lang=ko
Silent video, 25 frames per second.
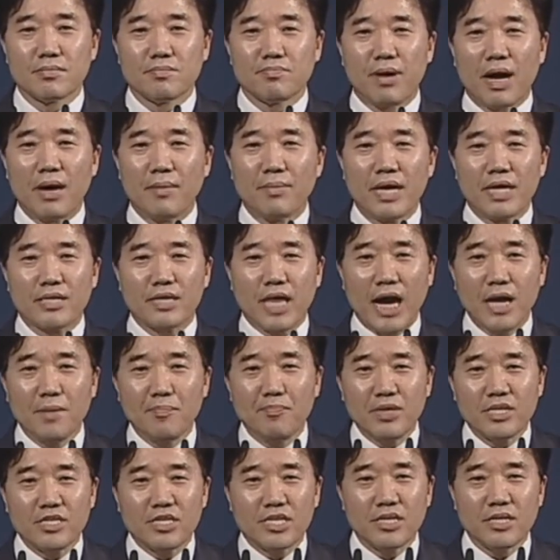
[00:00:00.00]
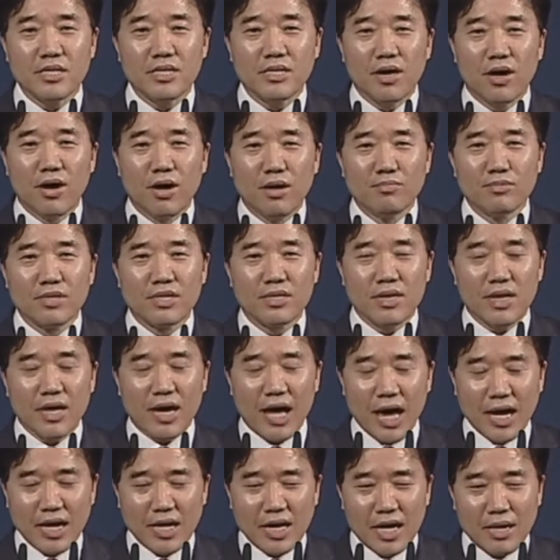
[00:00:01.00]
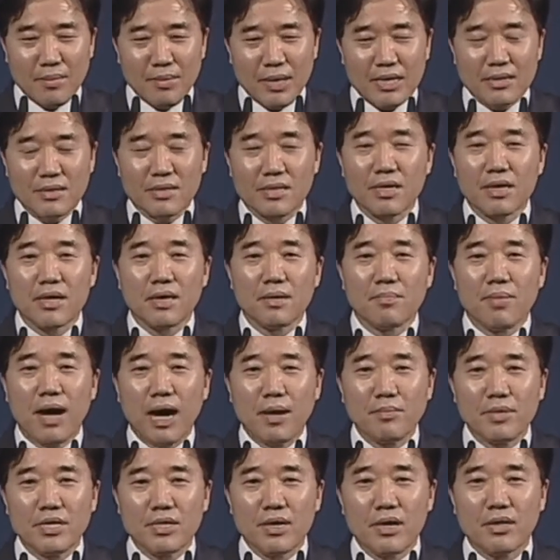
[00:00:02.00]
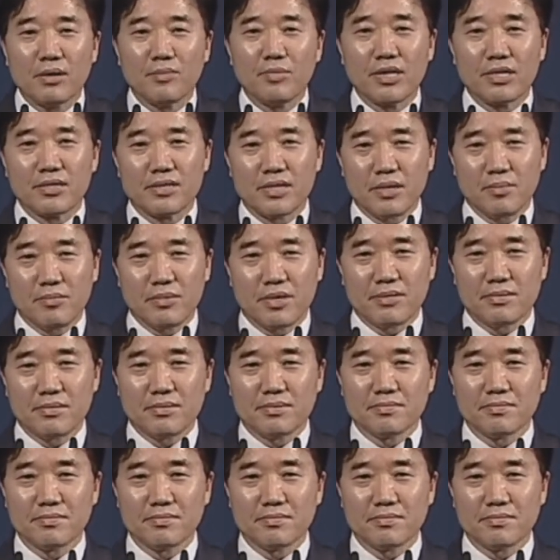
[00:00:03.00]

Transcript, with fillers: 밤에 달빛이 없는 캄캄한 밤이 되어 버린다면